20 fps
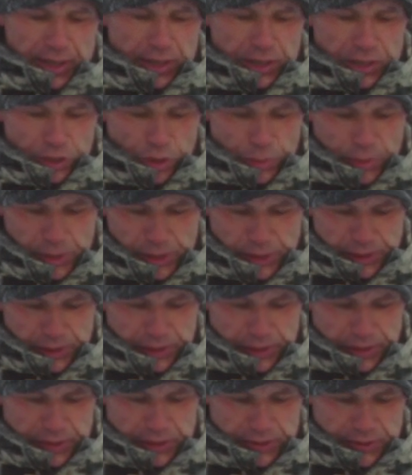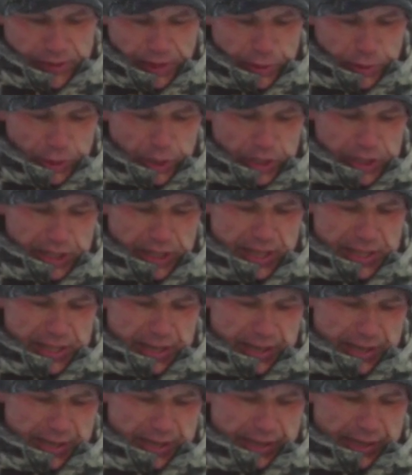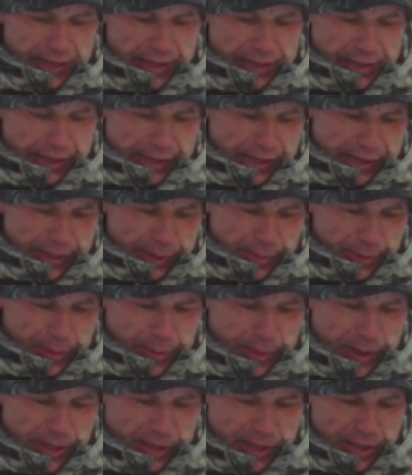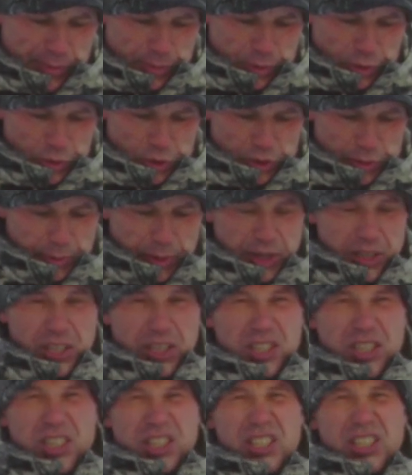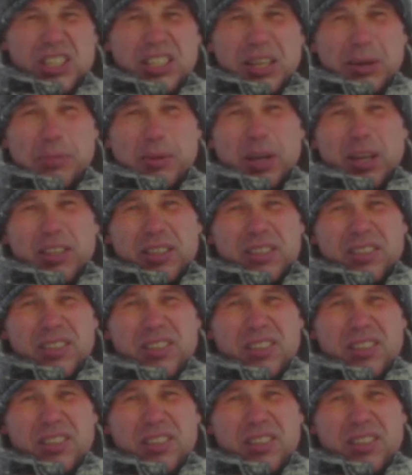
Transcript: И чтобы э, зверю достать до приманки, ему нужно пройти через этот капкан.